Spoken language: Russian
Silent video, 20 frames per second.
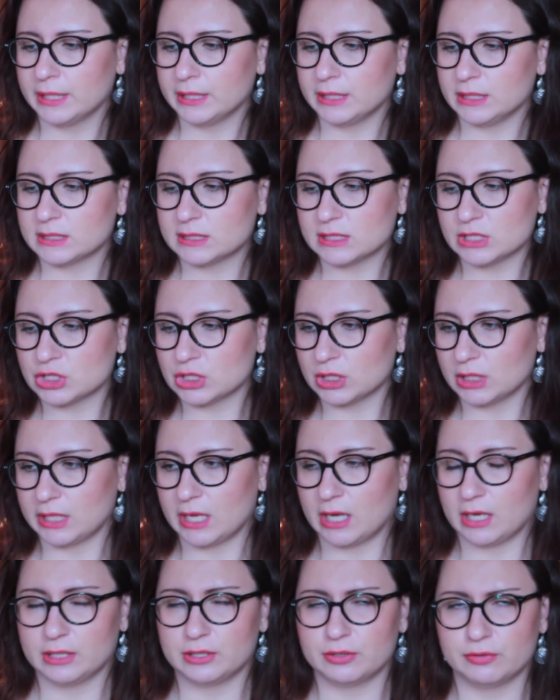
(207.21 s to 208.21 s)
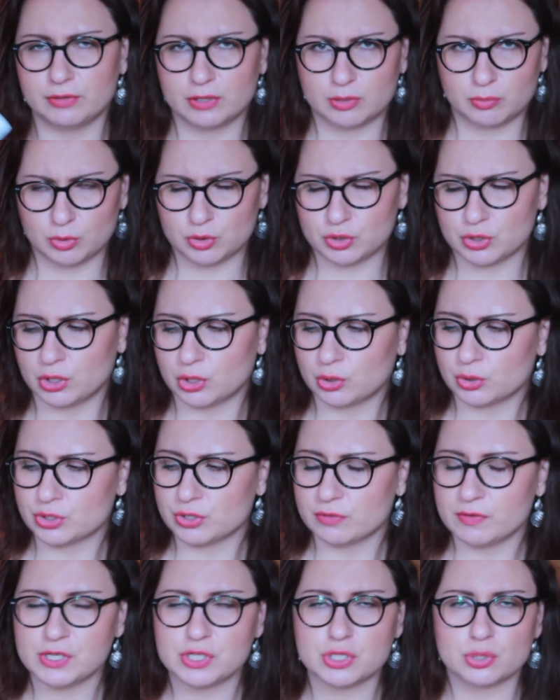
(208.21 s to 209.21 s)
И слышала я этой фирме очень
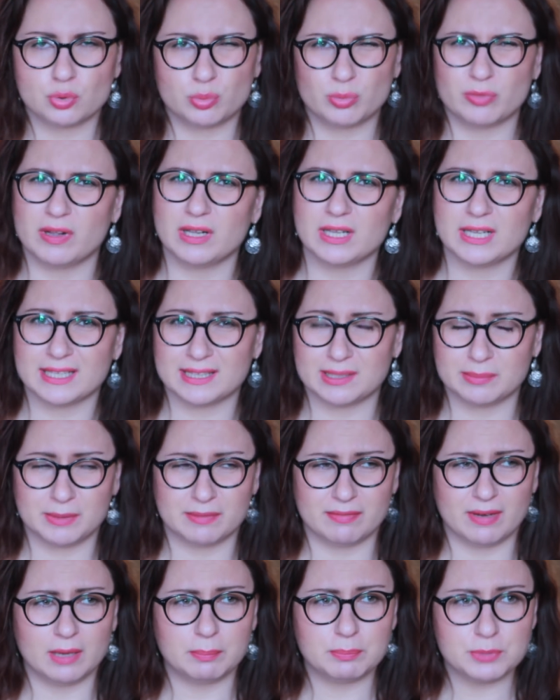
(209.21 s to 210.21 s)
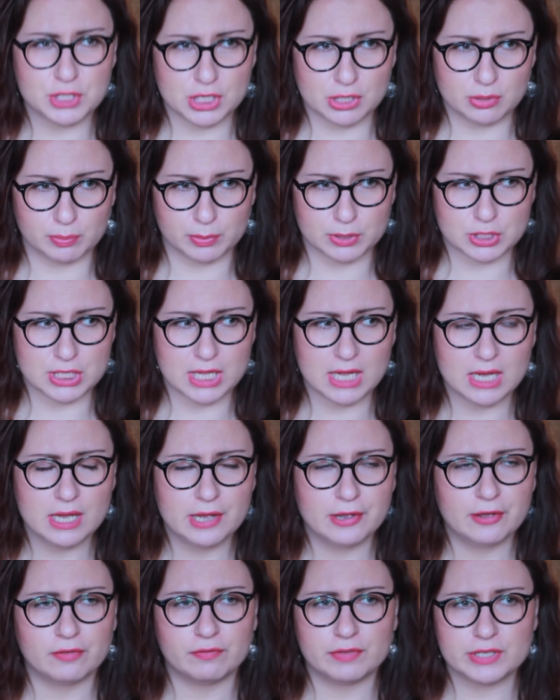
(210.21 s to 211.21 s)
хорошие вещи, но умывалка это мне вообще не пошла.
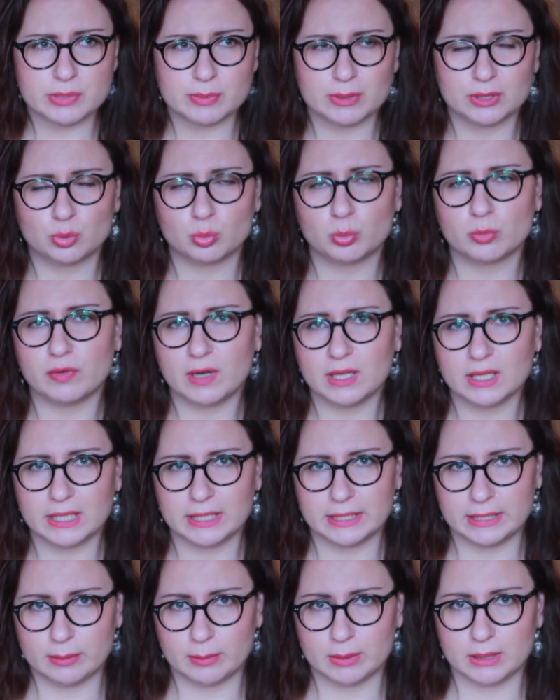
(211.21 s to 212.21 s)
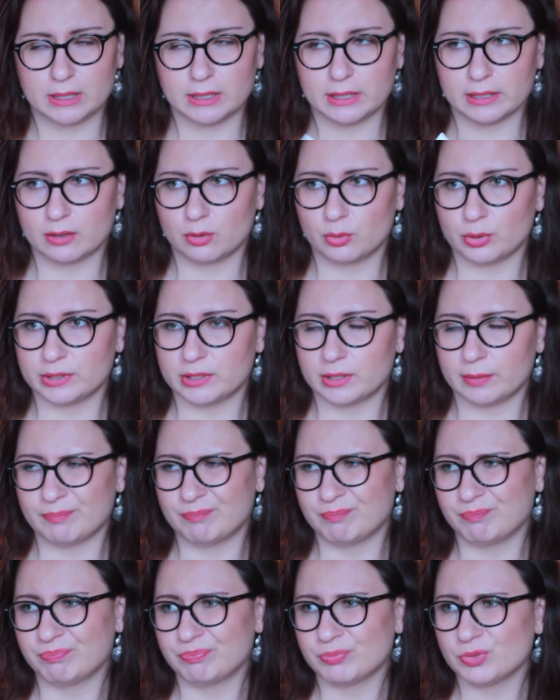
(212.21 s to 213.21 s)
Видимо, эта умывалка именно для какой-то
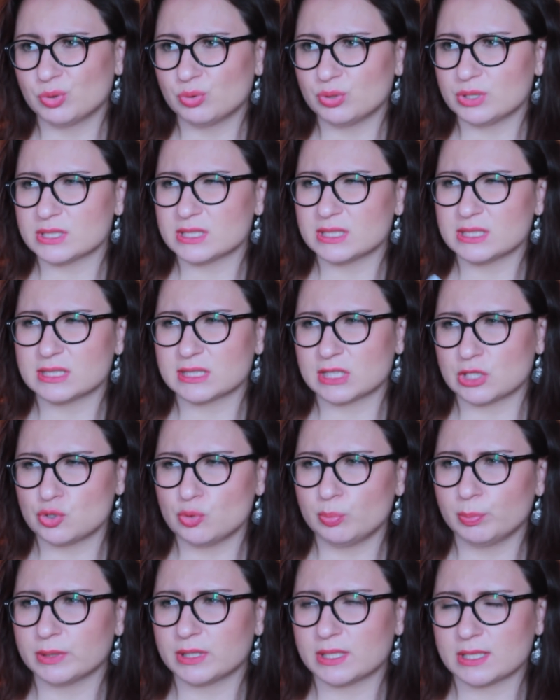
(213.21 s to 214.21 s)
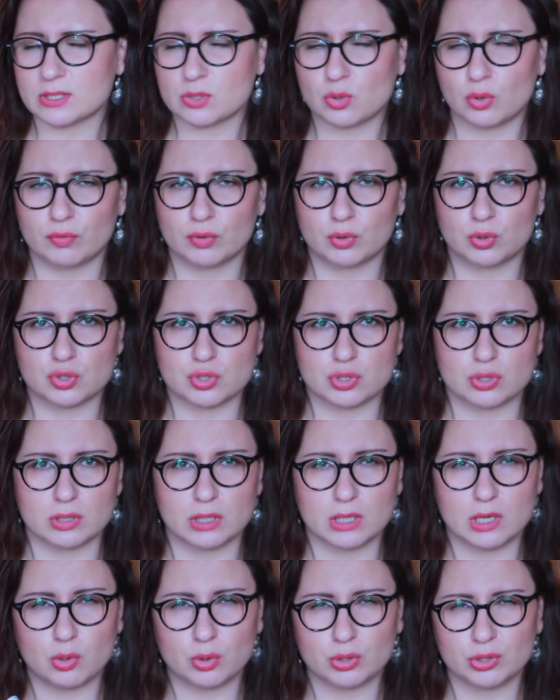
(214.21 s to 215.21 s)
ну, не, не скажу подростковой кожи, но
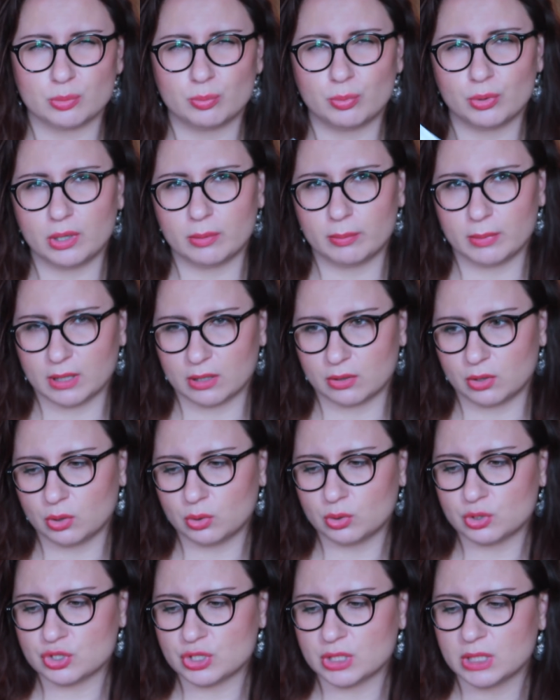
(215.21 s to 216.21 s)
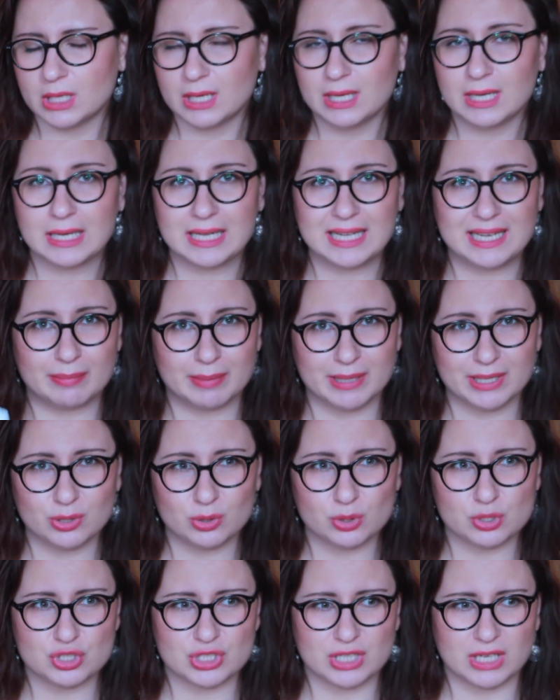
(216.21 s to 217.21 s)
для какой-то более молодой кожи. Для моей
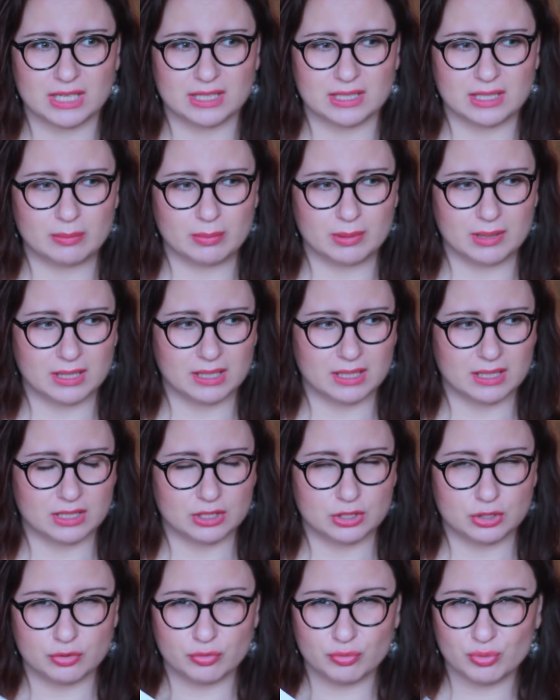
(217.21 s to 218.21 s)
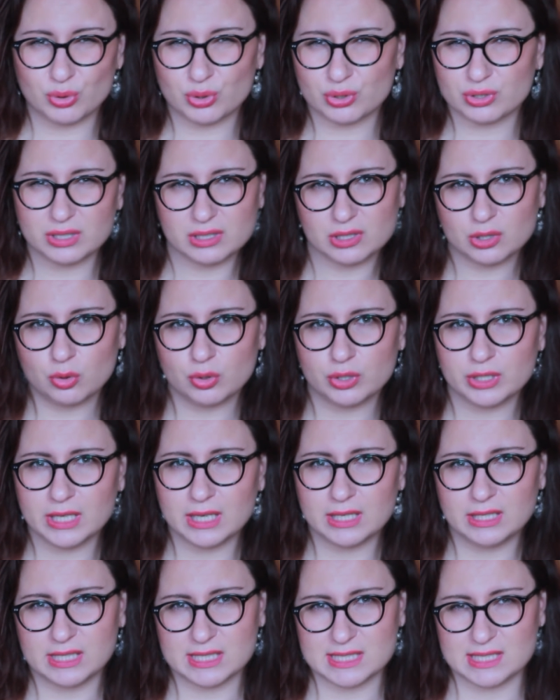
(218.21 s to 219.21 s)
кожи она была как твердый такой
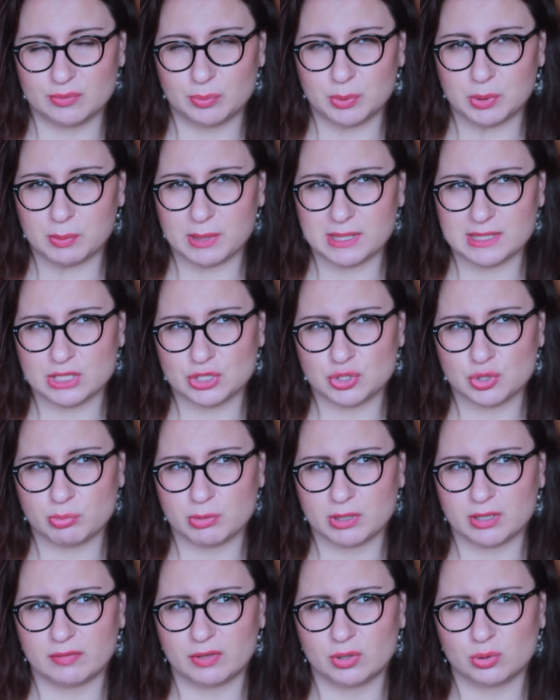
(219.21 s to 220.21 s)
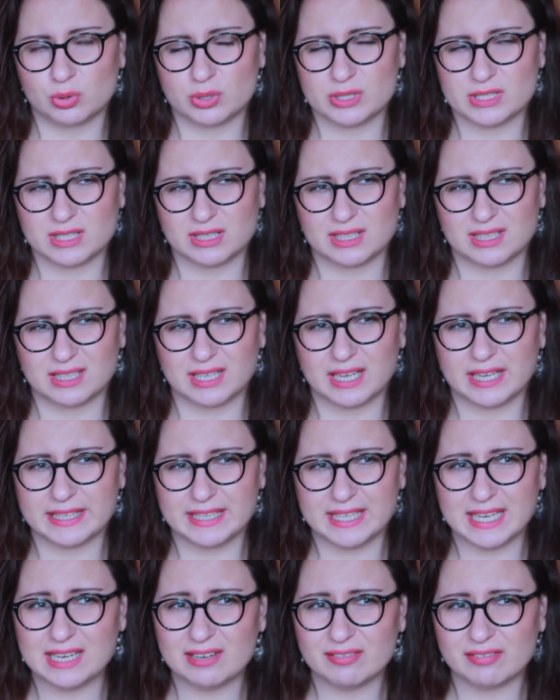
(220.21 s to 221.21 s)
гель, если вы понимаете, о чем я говорю. То есть она такая
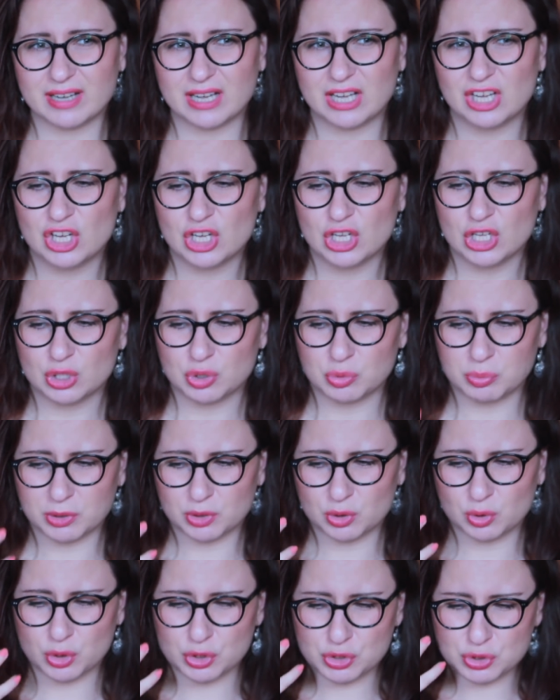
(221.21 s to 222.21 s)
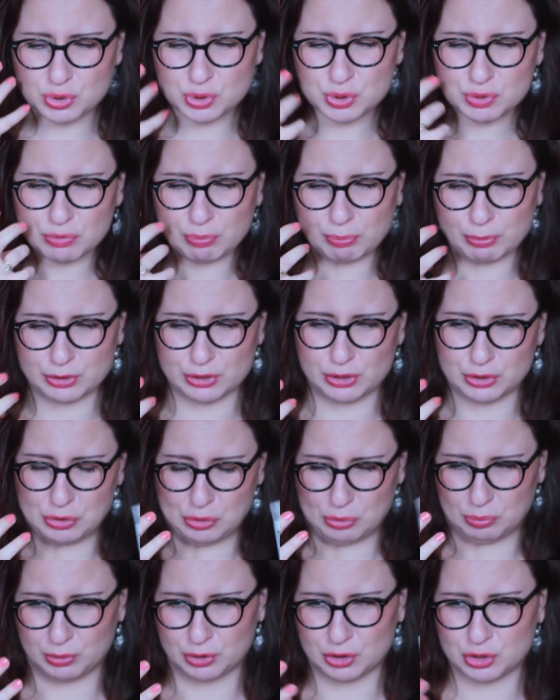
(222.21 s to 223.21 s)
гелевая, но мне такое чувство после
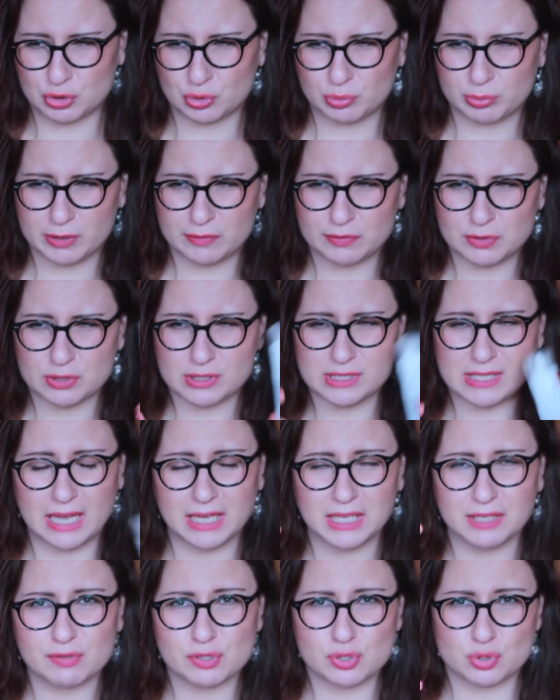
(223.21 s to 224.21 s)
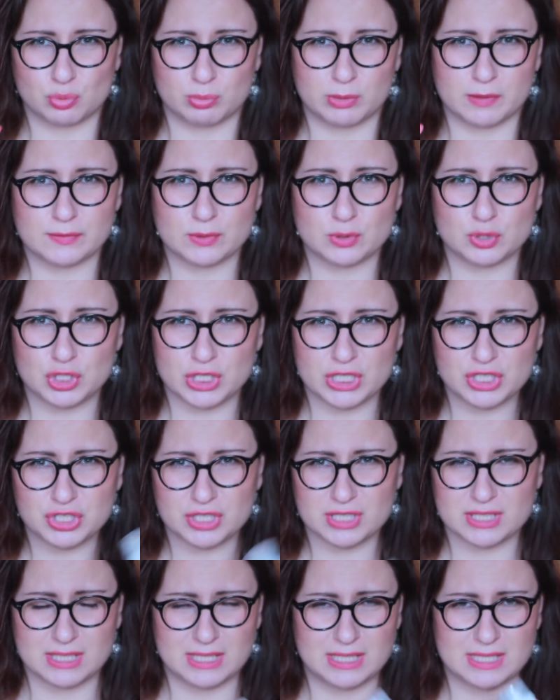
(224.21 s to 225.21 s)
нее было, что мне все стягивает, что мне все
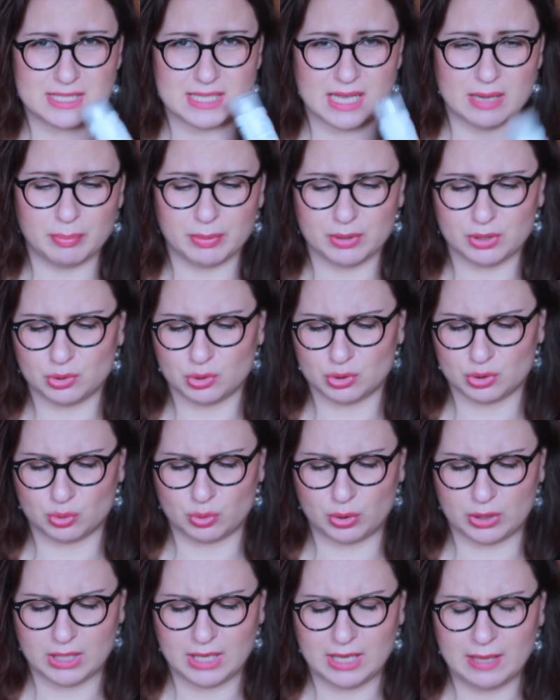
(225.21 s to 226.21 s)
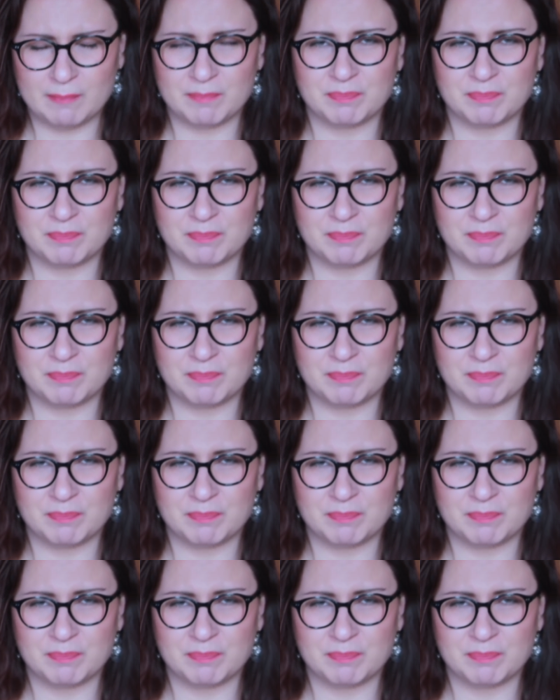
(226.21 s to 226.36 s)
чешется, и запах ее такой